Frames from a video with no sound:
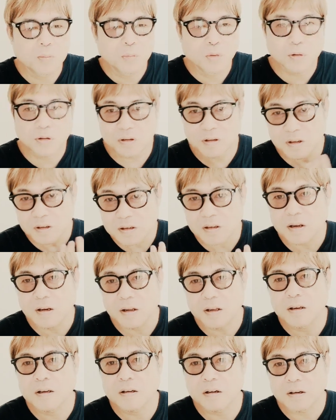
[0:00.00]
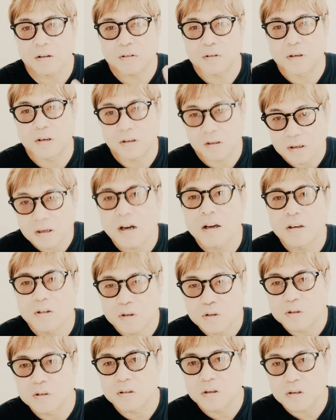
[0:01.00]
僕でさえね1ヶ月に1回
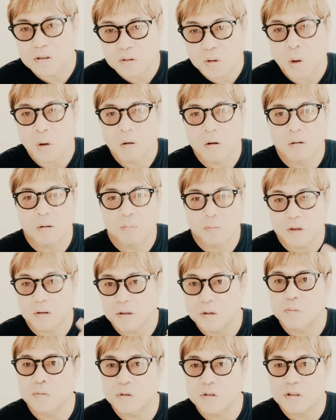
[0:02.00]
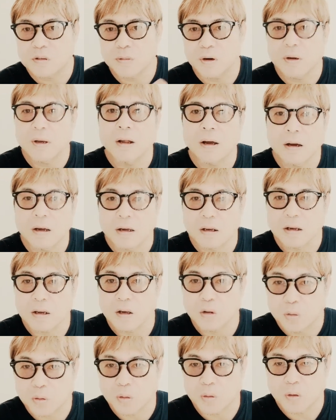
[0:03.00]
行くんですよ別に虫歯はない
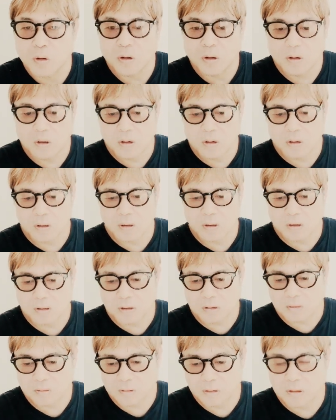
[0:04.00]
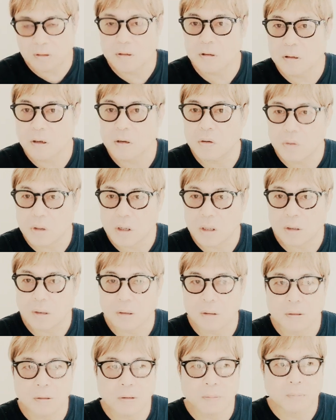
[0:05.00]
けど1ヶ月に1回
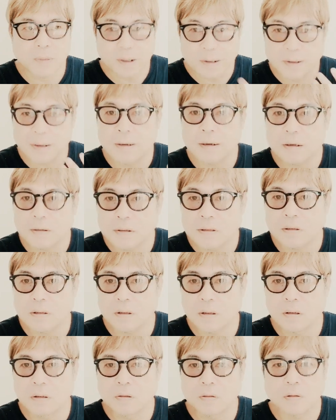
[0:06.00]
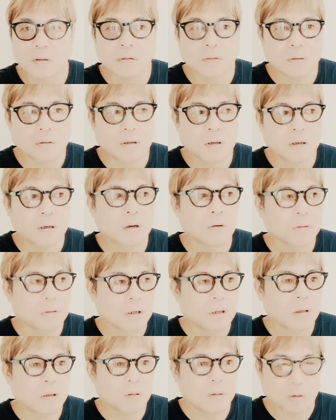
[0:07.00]
はメンテナンスに行くんですね歯を
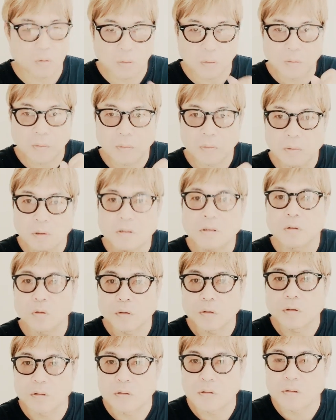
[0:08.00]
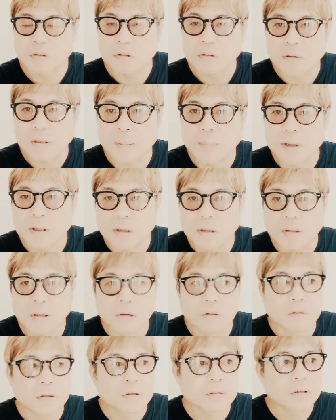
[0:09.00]
ねあの白くするために行っ
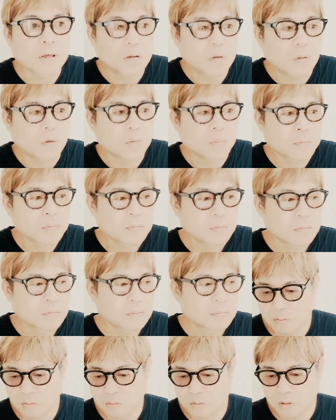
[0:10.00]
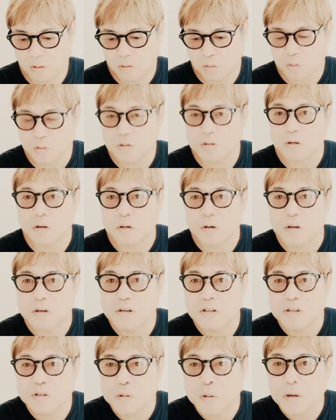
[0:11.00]
てるんですけど芸能人だったら
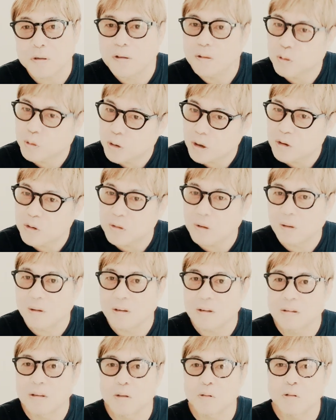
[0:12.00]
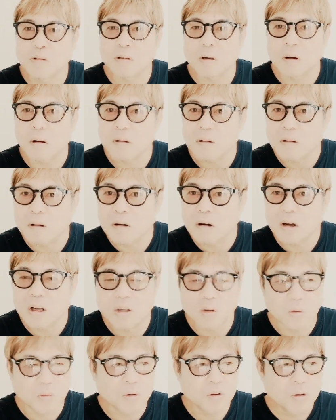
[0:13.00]
1週間に1回ぐらいは行ってるんじゃないか
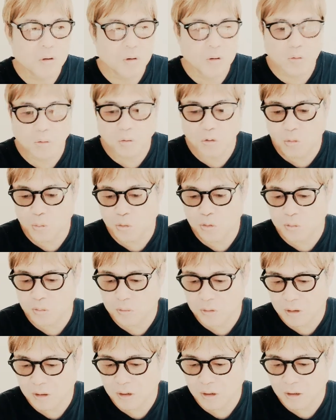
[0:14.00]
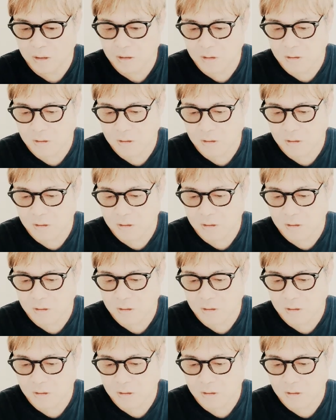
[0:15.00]
なと思うので